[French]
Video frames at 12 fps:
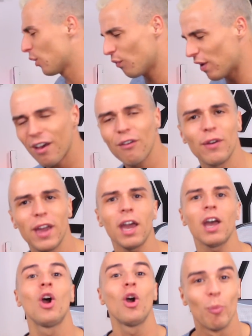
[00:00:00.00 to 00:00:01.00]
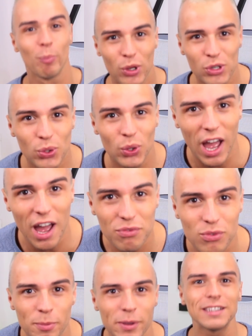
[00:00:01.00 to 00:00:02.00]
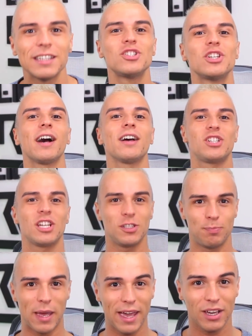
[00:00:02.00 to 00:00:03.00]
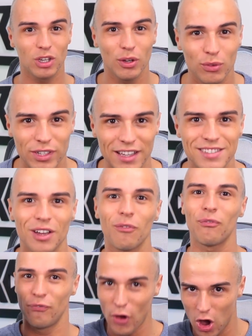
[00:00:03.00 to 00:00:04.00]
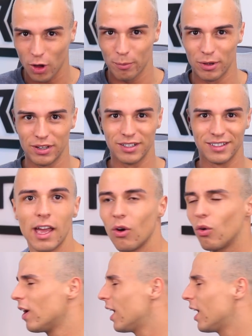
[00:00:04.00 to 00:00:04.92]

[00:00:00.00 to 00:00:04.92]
et on va la refaire. Bonjour à vous mes ninjas, j'espère que vous êtes en forme Et on